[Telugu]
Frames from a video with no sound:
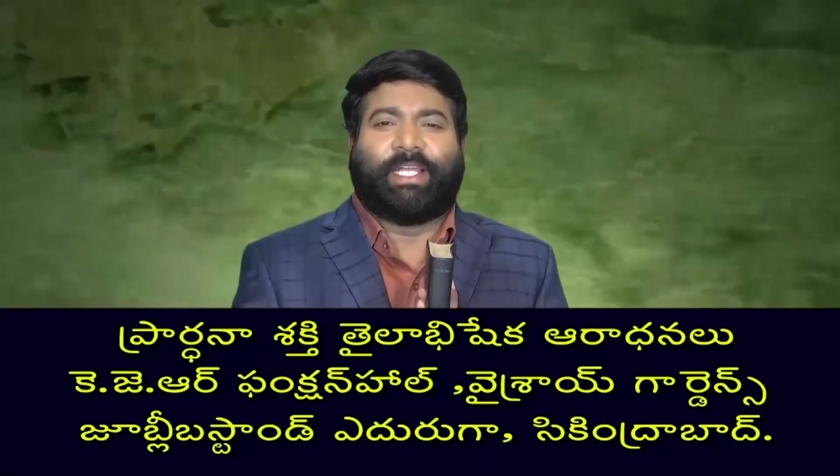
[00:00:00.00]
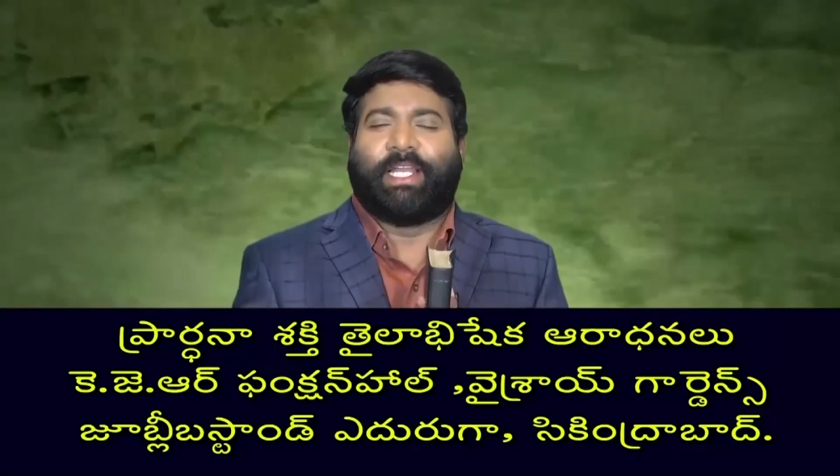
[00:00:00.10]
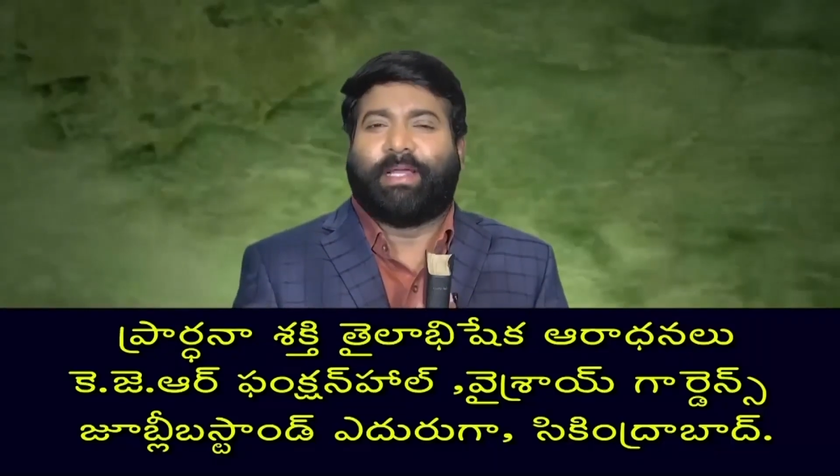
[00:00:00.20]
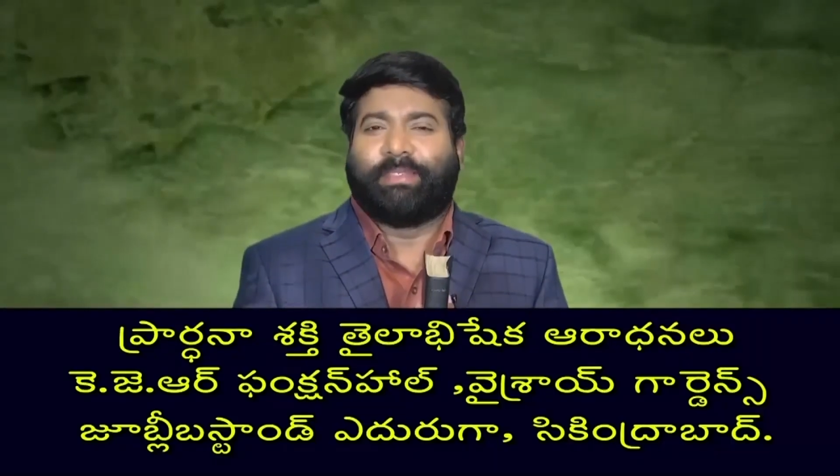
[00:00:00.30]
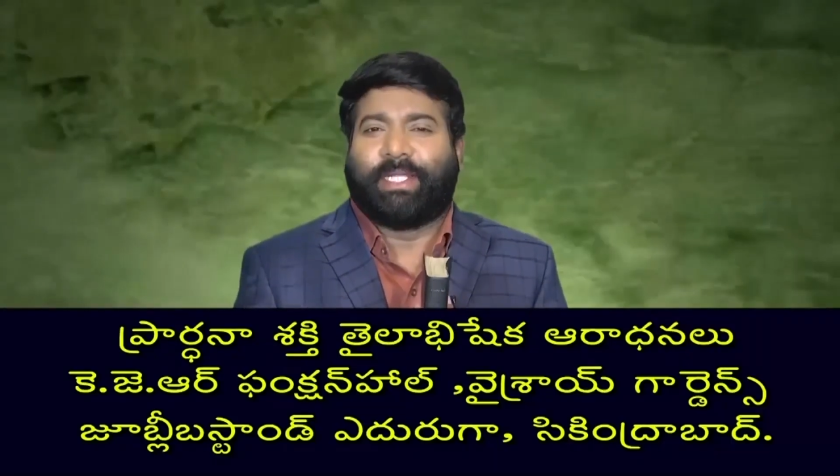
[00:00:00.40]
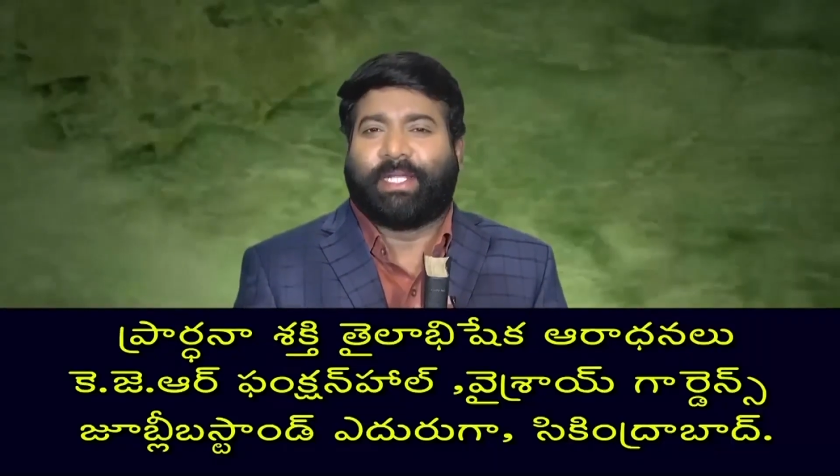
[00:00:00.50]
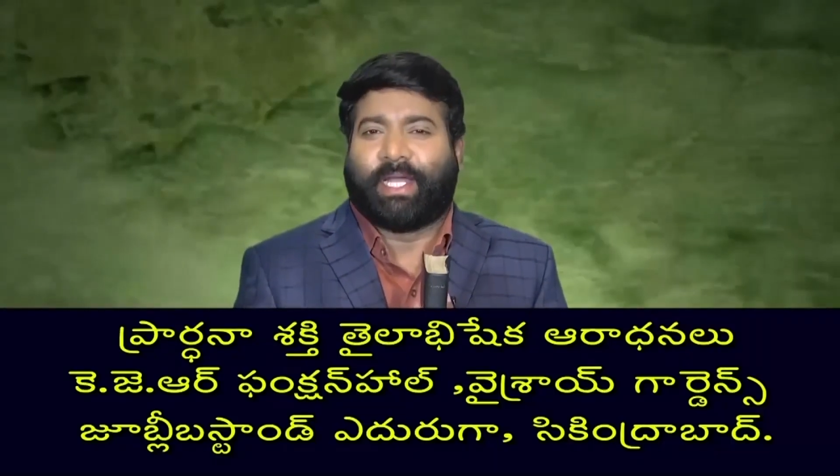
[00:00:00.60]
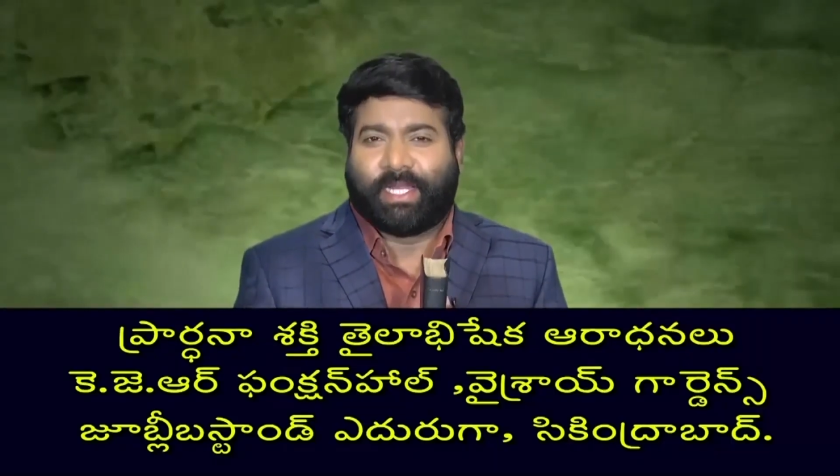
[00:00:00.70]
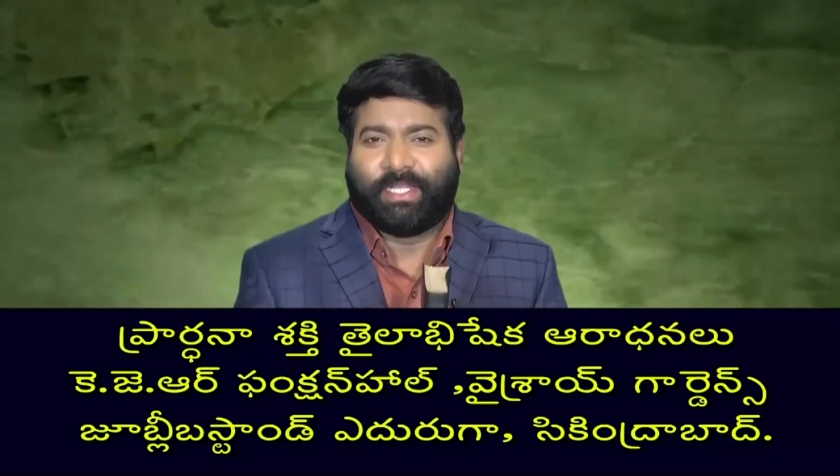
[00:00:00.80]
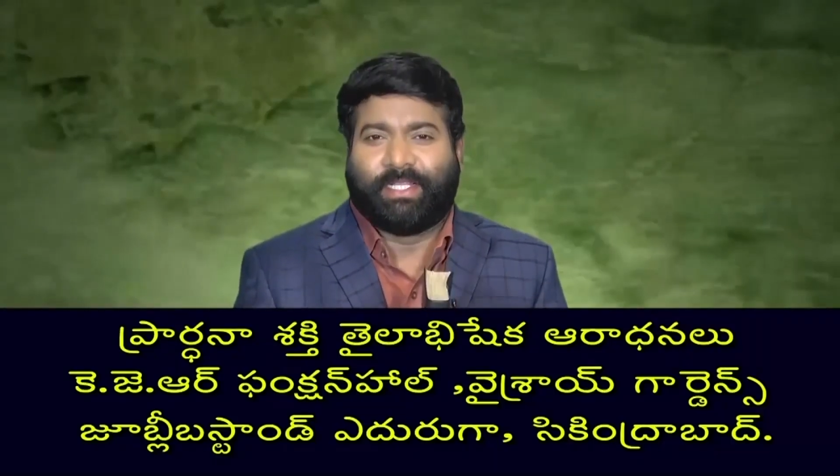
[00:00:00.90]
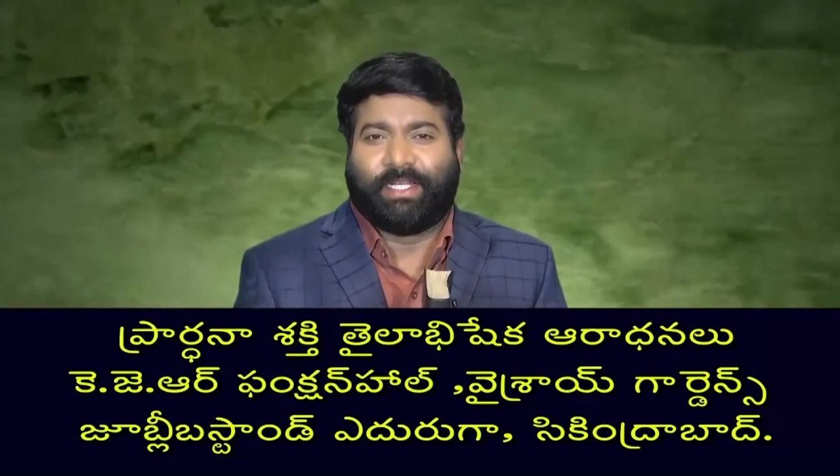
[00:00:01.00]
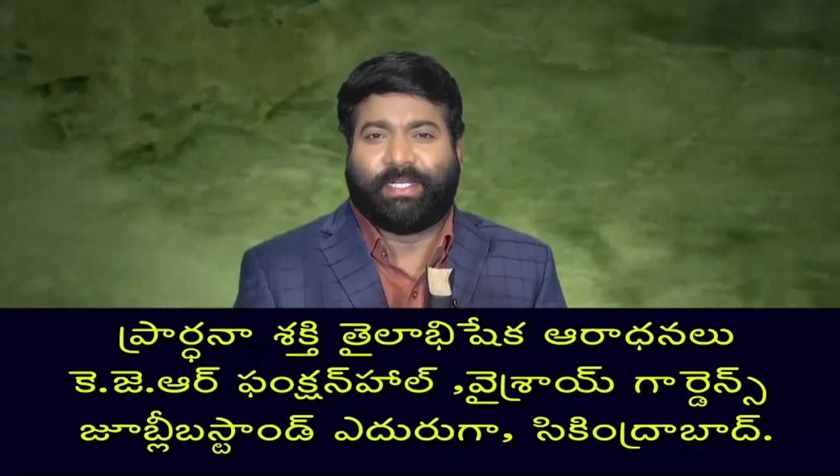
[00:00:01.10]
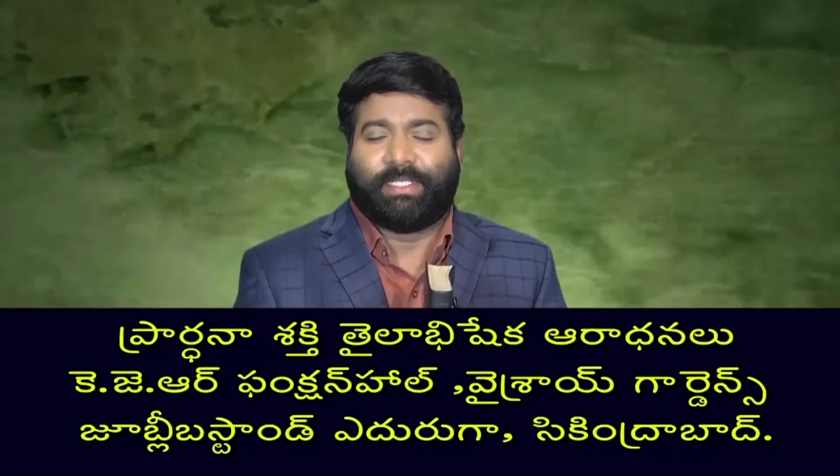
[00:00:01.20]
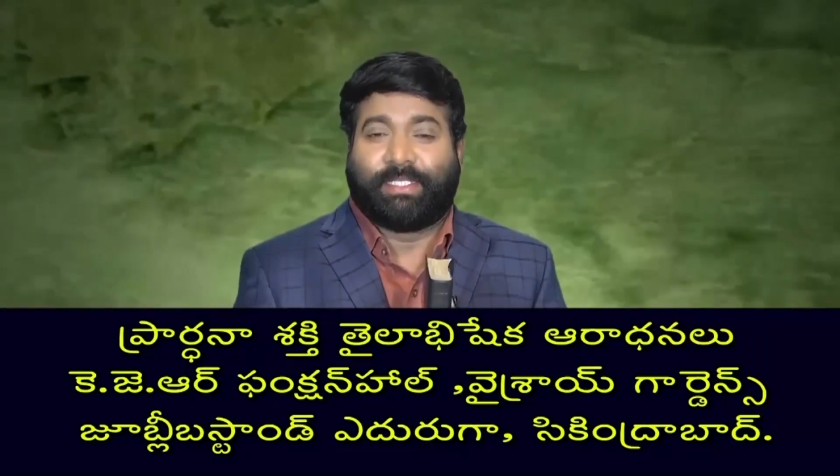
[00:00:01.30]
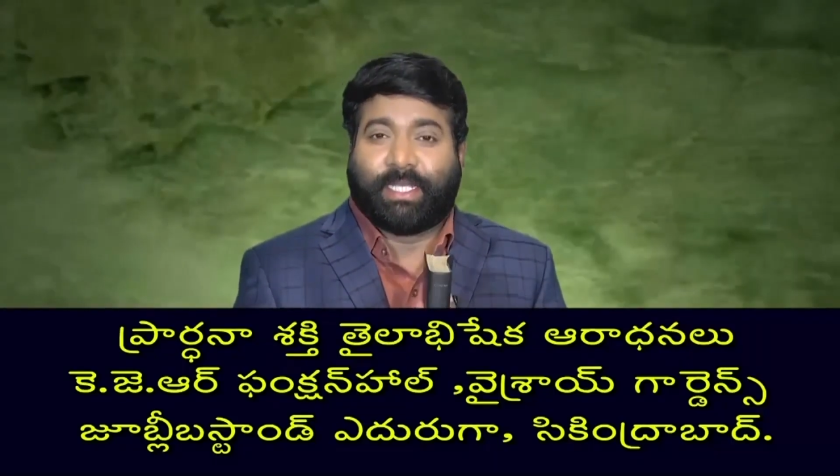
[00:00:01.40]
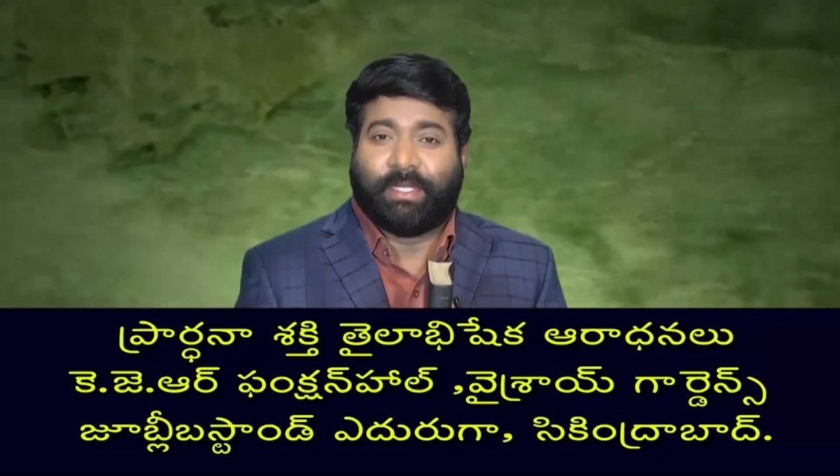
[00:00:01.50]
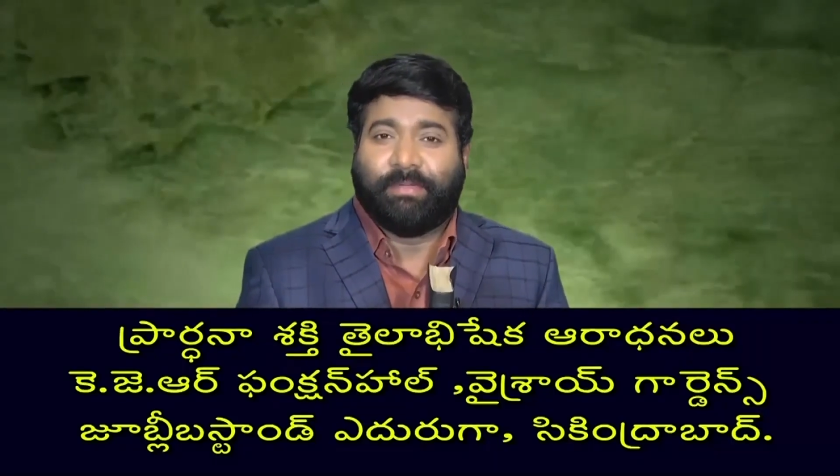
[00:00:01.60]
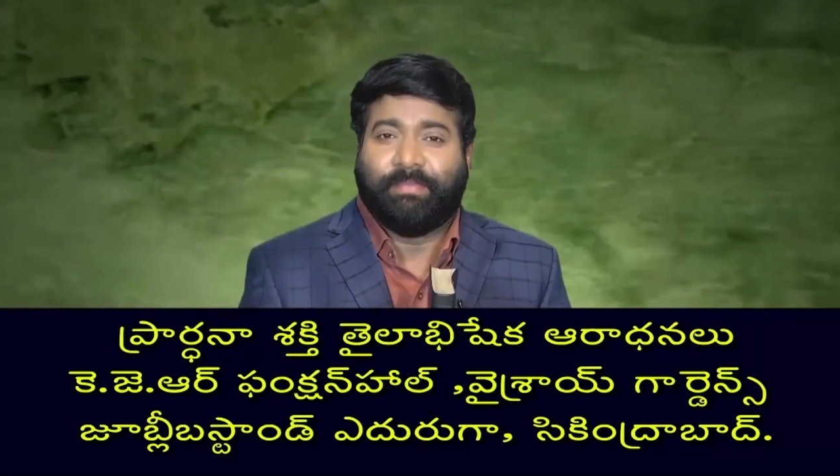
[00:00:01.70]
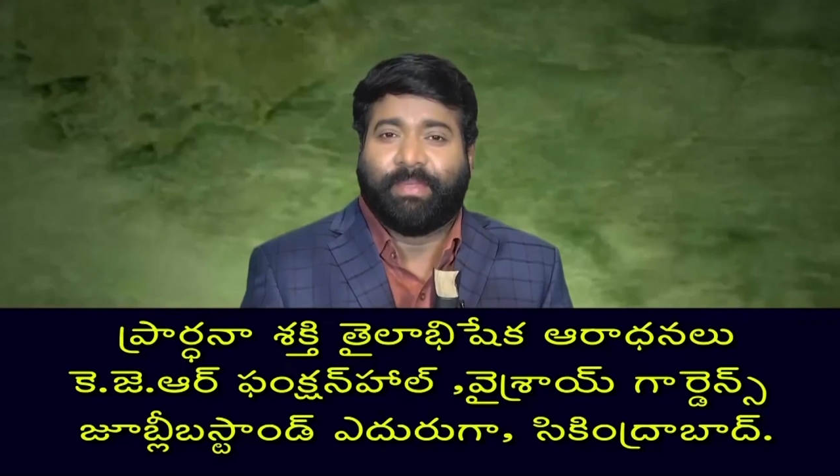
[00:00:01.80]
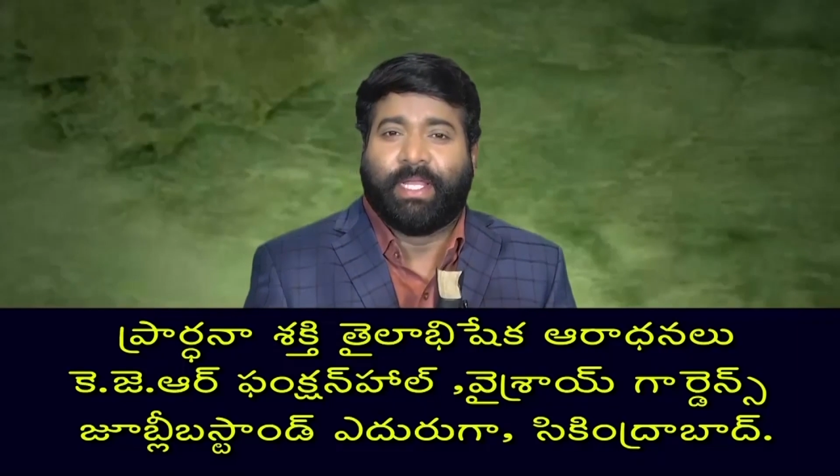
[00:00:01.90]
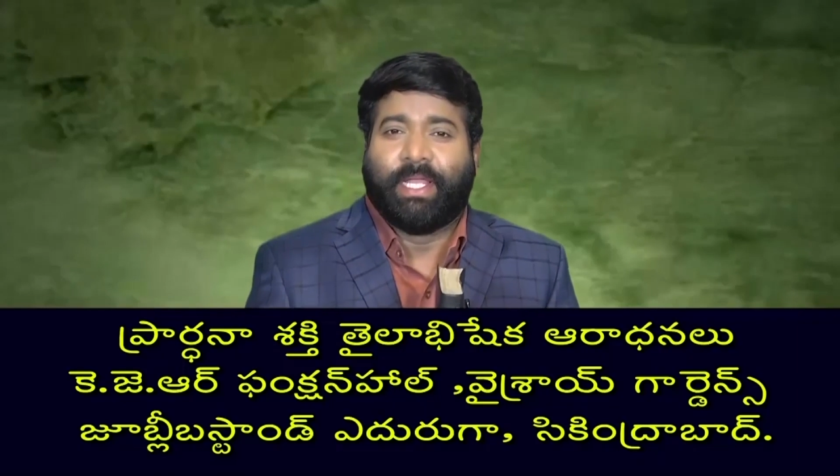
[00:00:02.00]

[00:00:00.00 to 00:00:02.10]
తైలాభిషేక ఆరాధన స్థలం